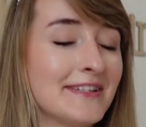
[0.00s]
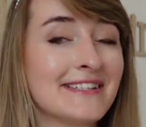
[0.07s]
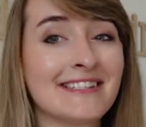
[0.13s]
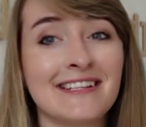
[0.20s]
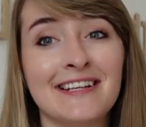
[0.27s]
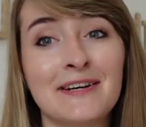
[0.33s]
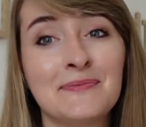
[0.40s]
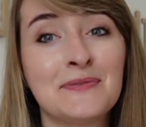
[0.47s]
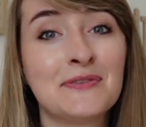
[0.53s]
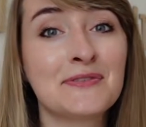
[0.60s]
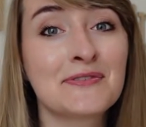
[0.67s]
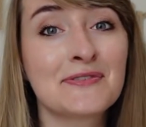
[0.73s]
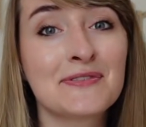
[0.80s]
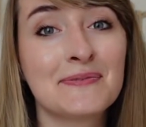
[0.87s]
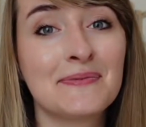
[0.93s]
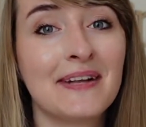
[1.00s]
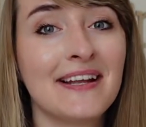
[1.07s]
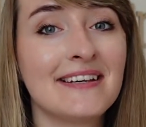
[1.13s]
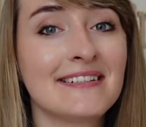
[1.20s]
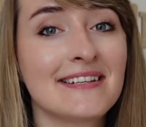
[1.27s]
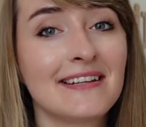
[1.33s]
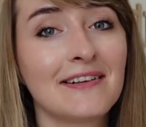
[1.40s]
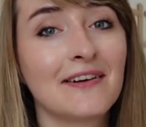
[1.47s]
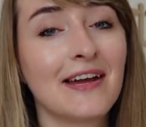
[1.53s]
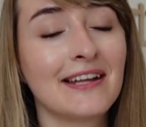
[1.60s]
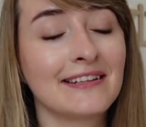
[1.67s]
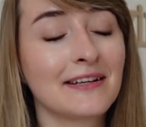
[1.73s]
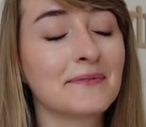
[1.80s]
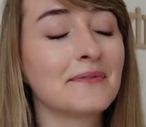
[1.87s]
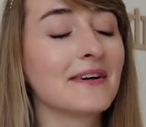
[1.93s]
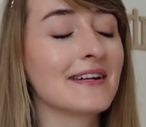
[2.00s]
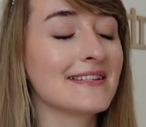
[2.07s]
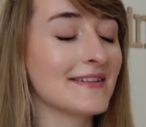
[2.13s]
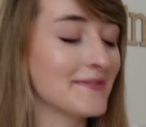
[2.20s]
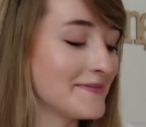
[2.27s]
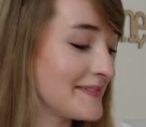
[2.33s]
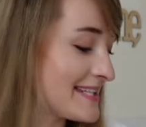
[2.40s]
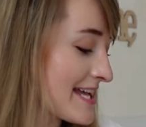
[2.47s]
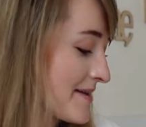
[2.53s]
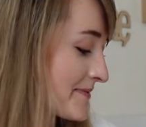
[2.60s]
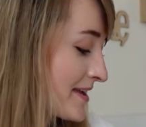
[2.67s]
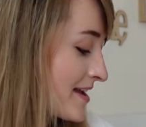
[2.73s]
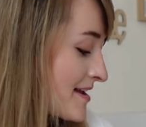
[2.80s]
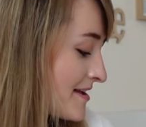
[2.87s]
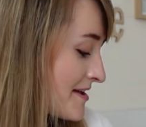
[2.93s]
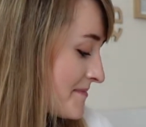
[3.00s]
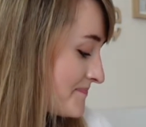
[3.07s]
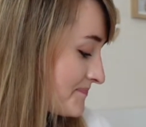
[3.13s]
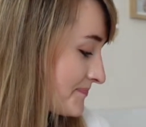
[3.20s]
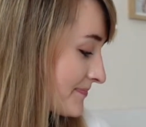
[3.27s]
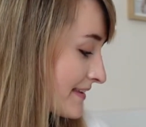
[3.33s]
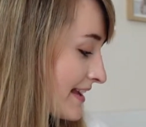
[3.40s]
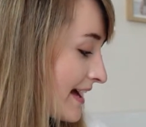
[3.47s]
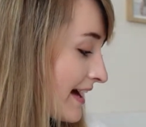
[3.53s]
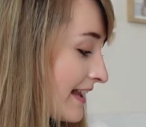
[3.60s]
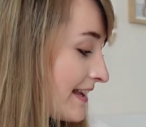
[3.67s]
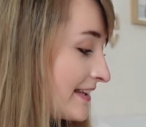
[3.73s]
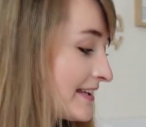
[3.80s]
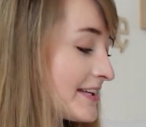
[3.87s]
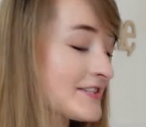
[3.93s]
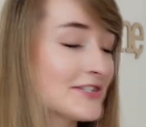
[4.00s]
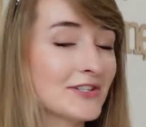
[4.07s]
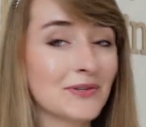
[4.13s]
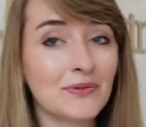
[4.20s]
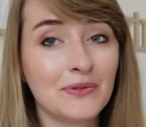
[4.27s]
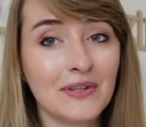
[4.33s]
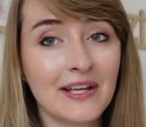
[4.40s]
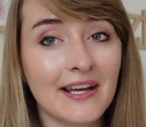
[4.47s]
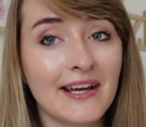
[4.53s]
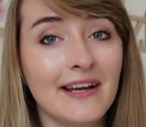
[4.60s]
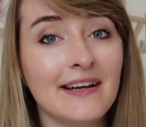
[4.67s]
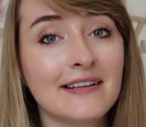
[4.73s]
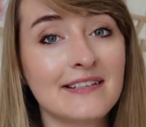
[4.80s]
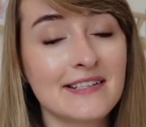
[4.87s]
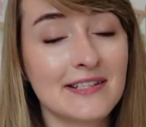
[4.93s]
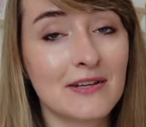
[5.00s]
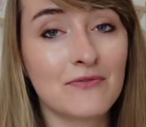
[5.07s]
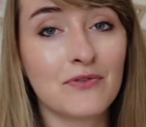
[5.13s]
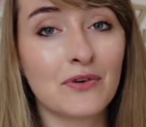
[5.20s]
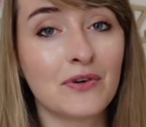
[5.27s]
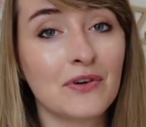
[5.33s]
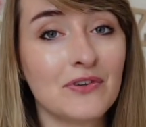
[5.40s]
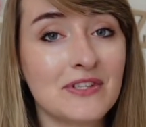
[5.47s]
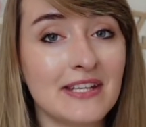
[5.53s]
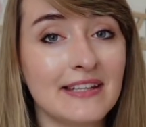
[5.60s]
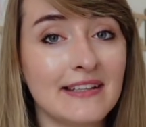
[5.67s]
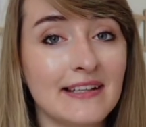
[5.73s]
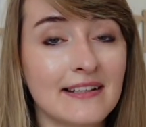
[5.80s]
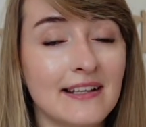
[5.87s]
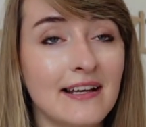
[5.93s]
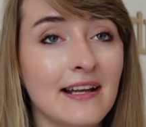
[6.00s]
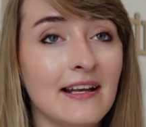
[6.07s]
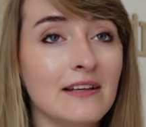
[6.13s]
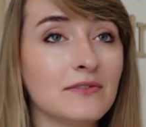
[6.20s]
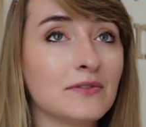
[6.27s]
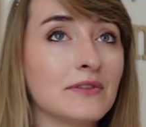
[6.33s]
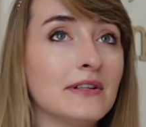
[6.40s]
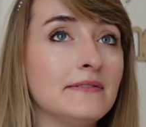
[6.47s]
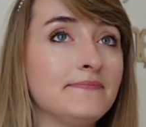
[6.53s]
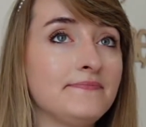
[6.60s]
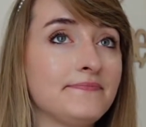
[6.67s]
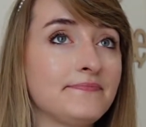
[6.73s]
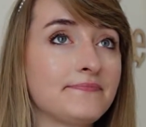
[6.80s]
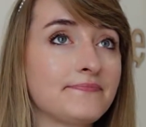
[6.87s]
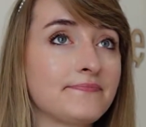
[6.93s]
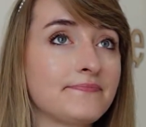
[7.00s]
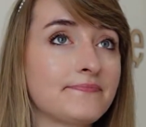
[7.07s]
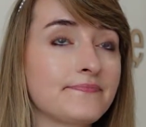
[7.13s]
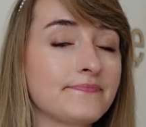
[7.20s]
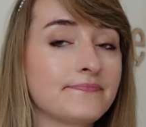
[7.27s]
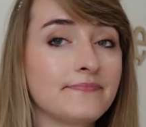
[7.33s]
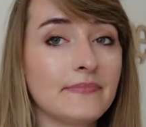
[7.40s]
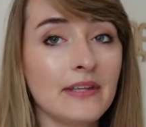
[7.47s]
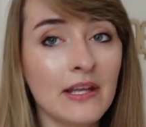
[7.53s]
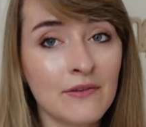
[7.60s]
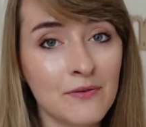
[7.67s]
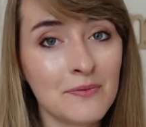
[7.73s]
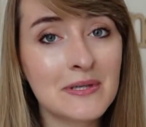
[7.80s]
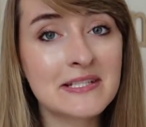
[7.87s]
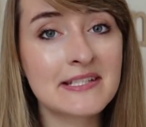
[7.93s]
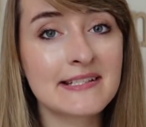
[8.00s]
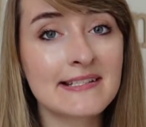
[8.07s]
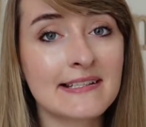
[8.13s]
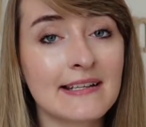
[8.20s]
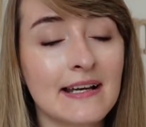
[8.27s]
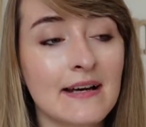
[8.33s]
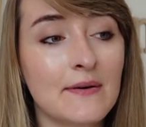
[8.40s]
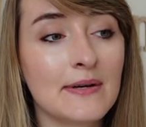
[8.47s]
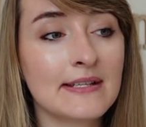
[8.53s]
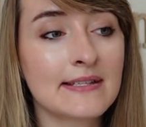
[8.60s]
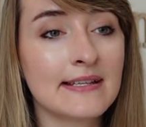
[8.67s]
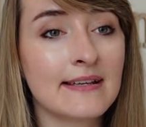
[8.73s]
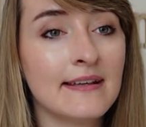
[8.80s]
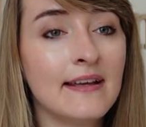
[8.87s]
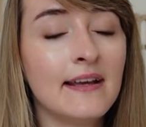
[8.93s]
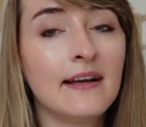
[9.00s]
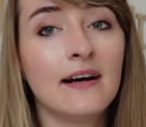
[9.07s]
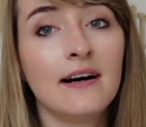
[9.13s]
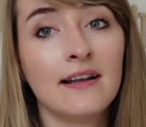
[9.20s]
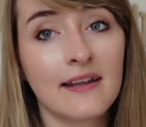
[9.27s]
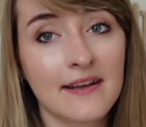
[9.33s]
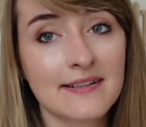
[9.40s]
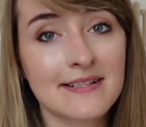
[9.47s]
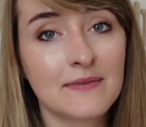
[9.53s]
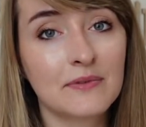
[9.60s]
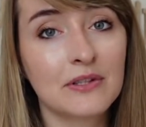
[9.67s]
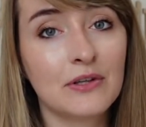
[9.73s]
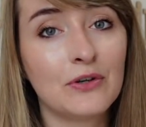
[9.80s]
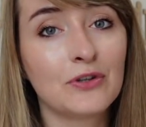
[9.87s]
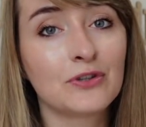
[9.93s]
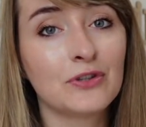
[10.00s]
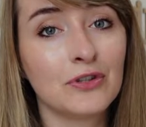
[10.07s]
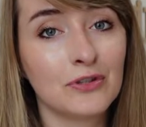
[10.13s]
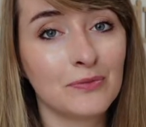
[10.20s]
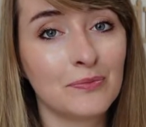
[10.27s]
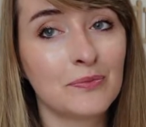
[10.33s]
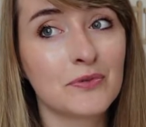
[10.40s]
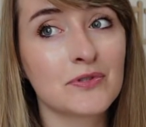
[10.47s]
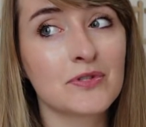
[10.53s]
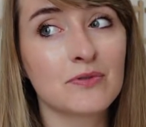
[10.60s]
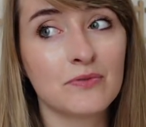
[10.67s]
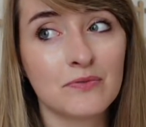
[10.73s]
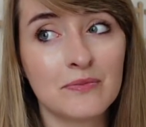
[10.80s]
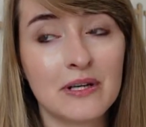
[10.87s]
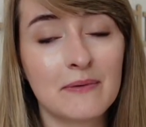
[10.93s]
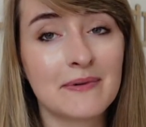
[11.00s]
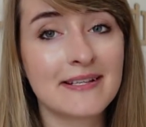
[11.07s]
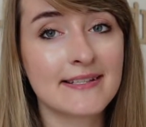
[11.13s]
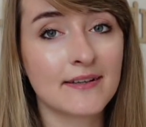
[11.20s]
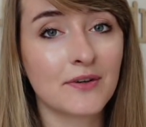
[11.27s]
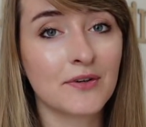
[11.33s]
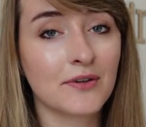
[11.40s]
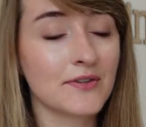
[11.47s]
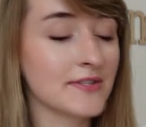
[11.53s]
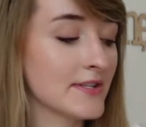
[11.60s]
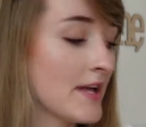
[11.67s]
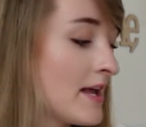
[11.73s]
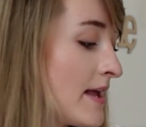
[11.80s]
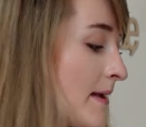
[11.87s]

wiecie, na morzu sobie leżę, to ja tak mogę całymi dniami, mm, ale nie szczególnie gdzieś tam w ogrodzie i tak dalej, w ogóle Wybaczcie za te hałasy, ale jak zamknę okno, to po prostu umrę, bo jest tak gorąco.